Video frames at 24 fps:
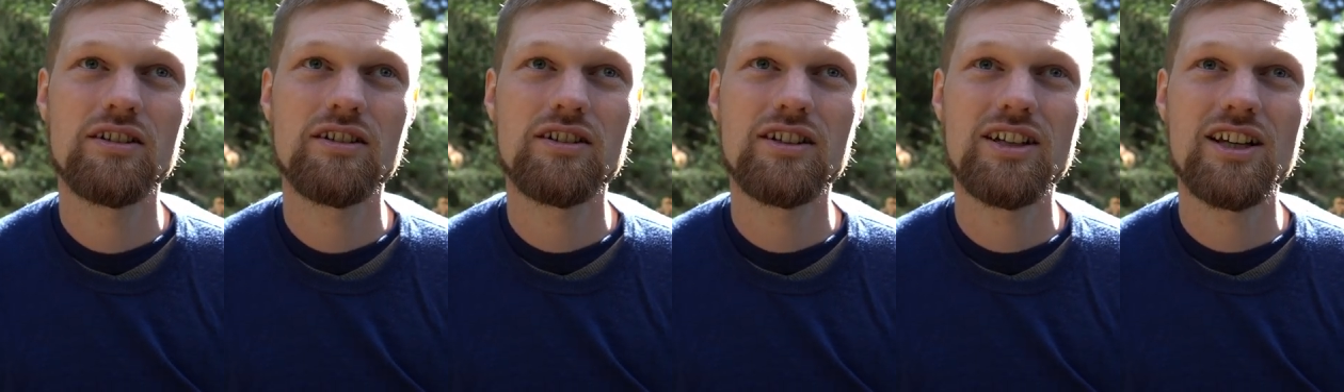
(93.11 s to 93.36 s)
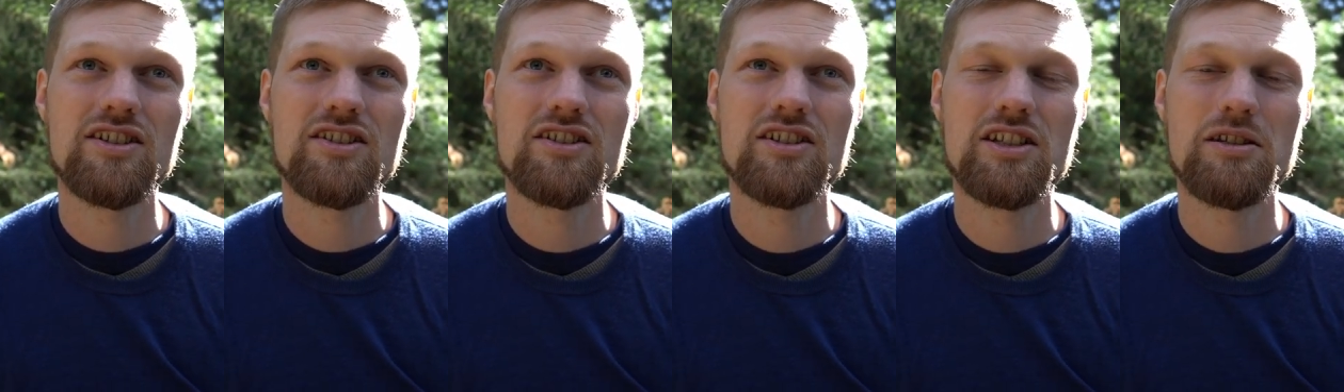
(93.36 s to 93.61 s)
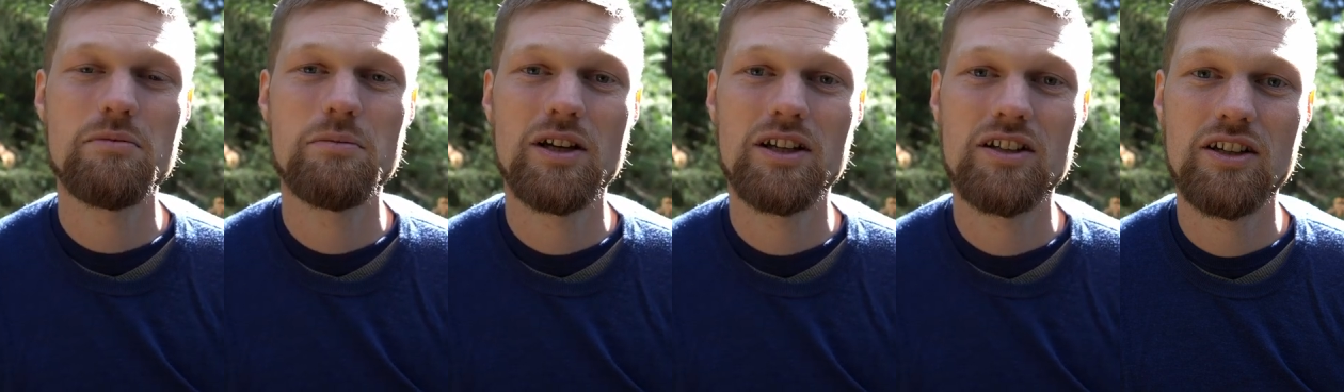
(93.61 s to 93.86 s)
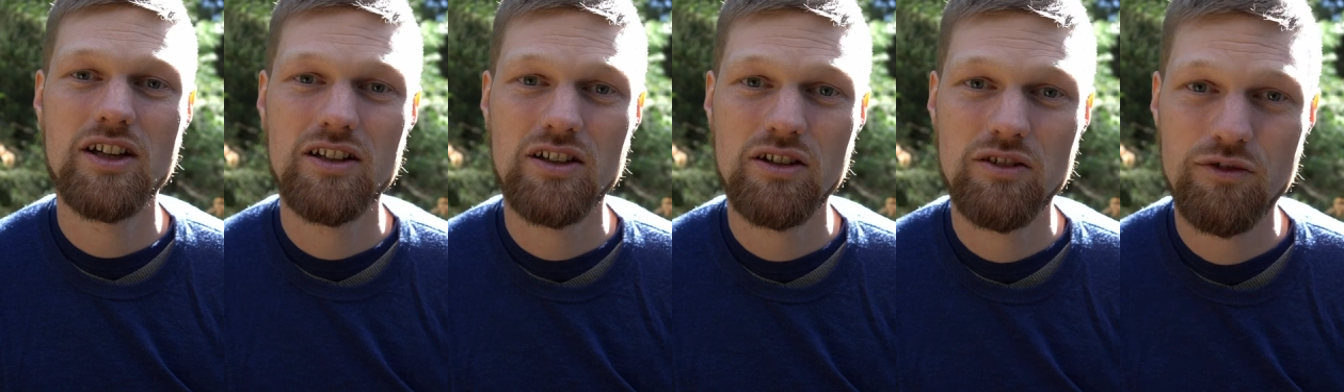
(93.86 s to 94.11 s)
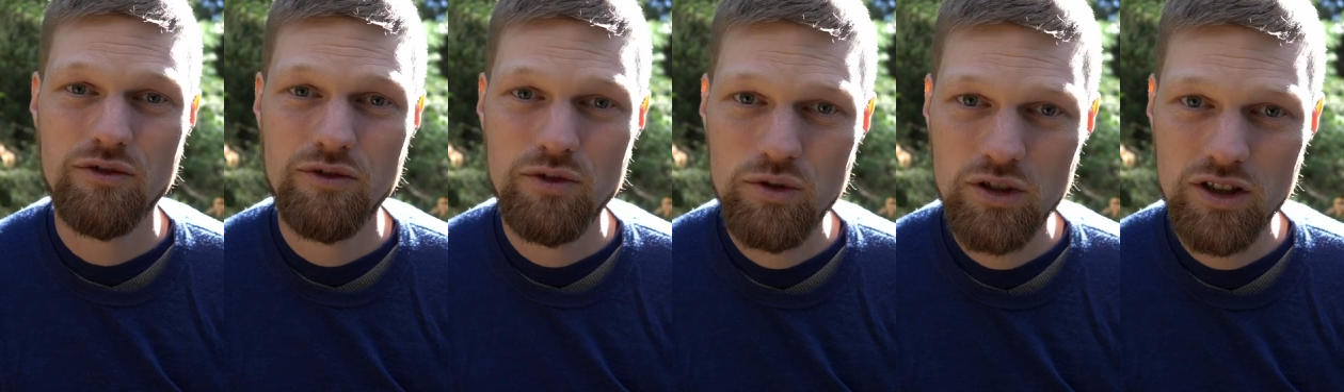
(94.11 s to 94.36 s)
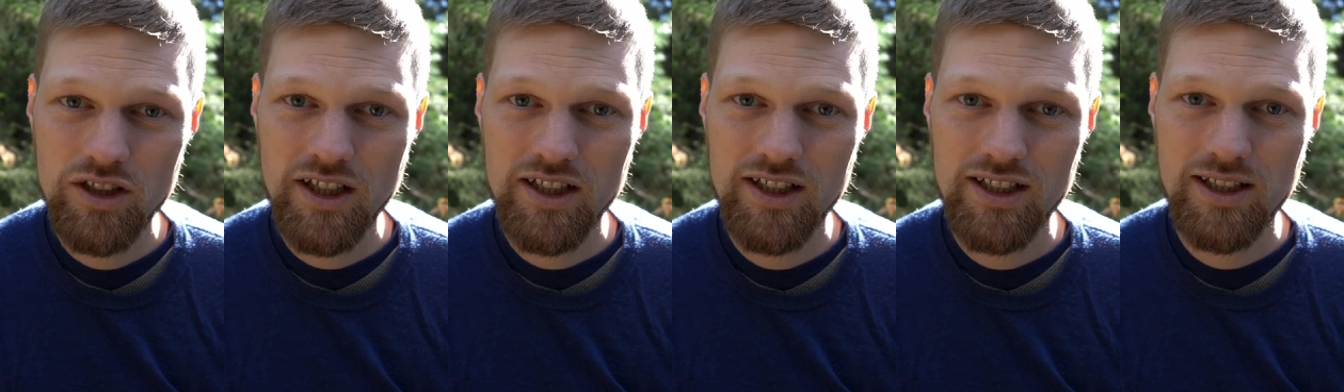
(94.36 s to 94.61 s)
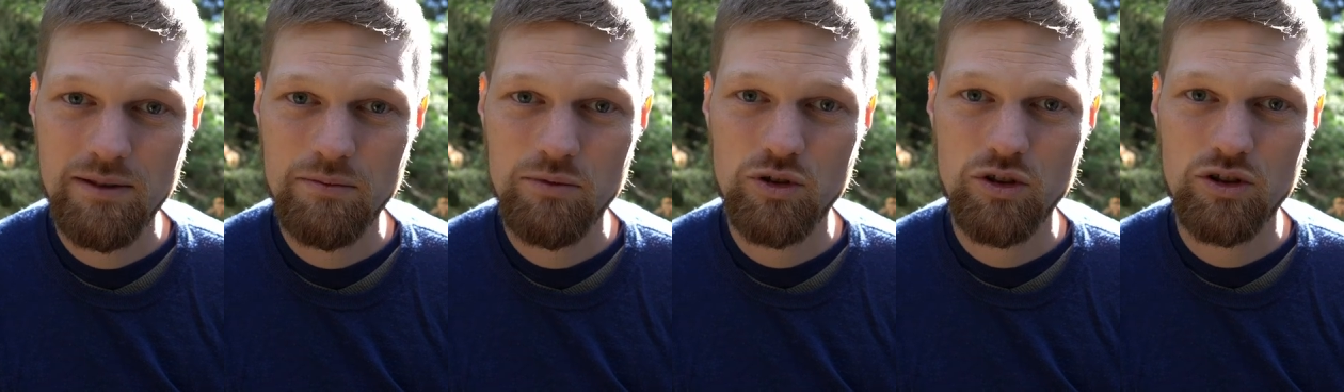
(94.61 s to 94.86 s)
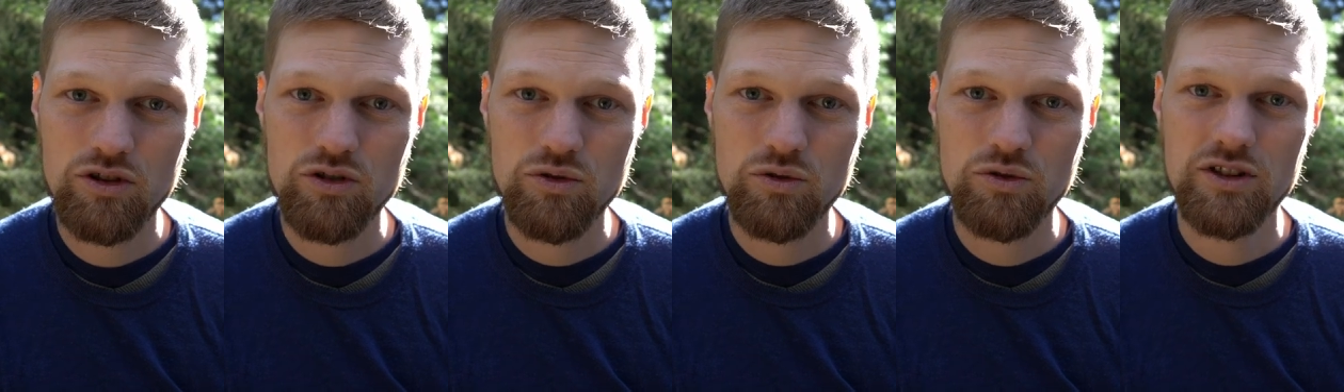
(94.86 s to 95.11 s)
dass nicht mehr deine Gefühle dein Leben
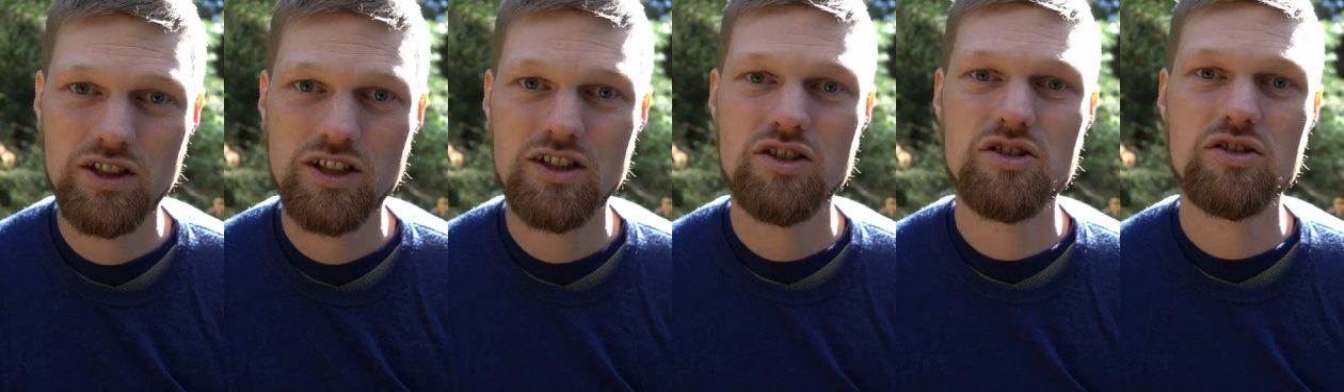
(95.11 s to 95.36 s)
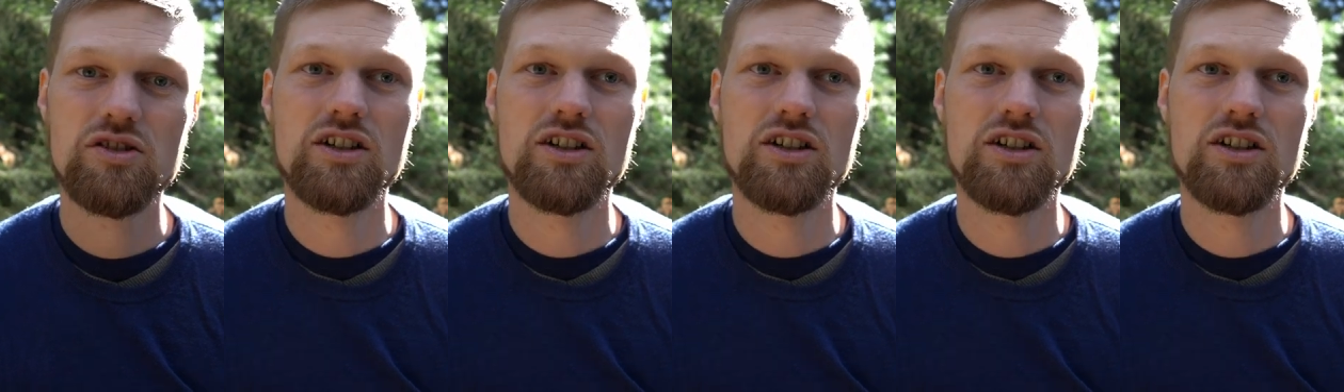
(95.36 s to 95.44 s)
kontrollieren,